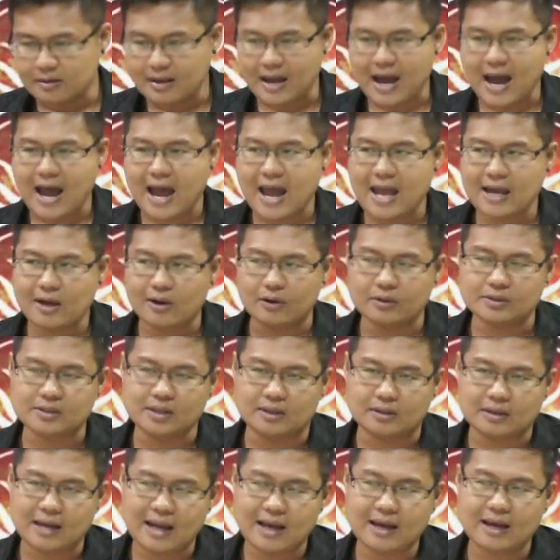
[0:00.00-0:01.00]
ย้ายออกจา
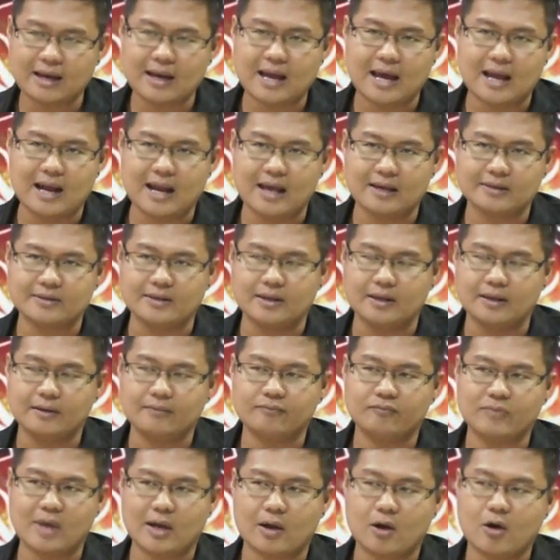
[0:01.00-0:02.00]
กลัคนาราศี
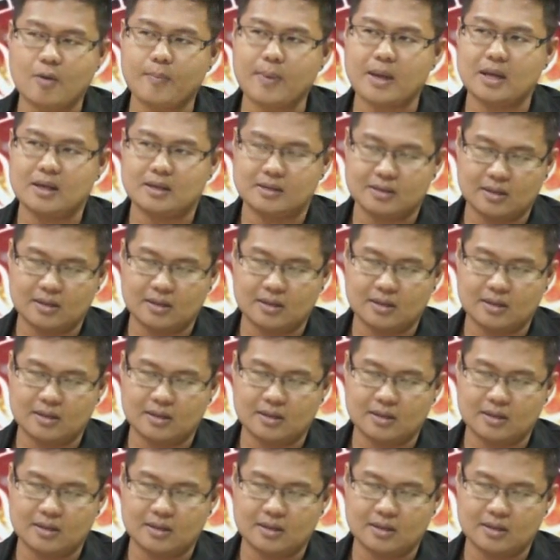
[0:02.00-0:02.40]
แต่ก็ไป